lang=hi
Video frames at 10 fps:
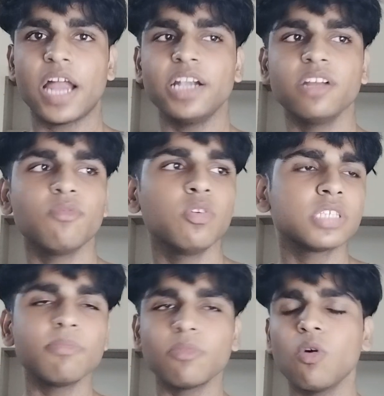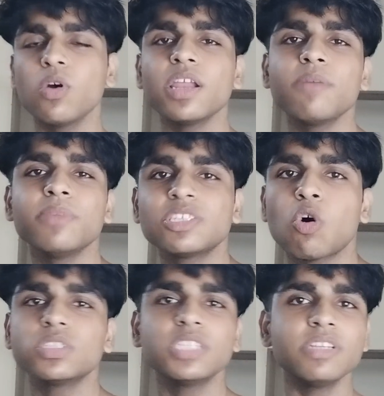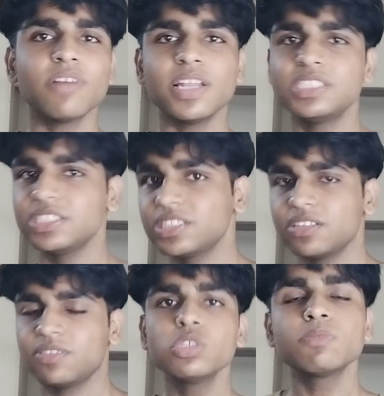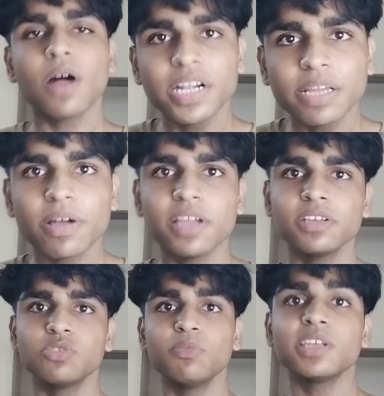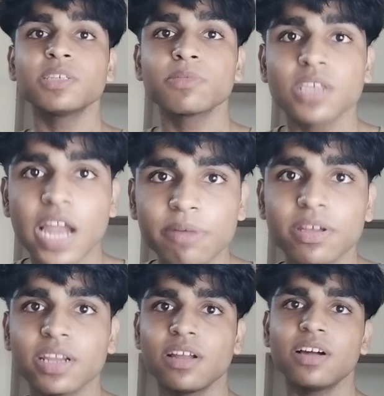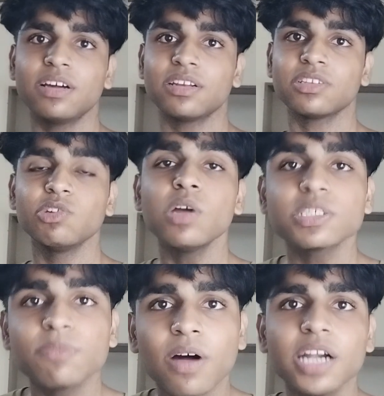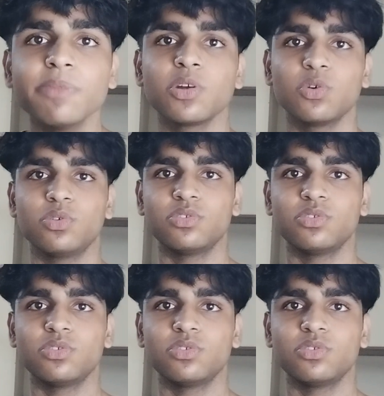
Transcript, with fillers: एंड वो सब हो गया ना मिसोजनी वाली चीज़ें तू स्मार्ट है भाई तू मेरा सब्सक्राइबर है ना अगर यू आर स्मार्ट ब्रो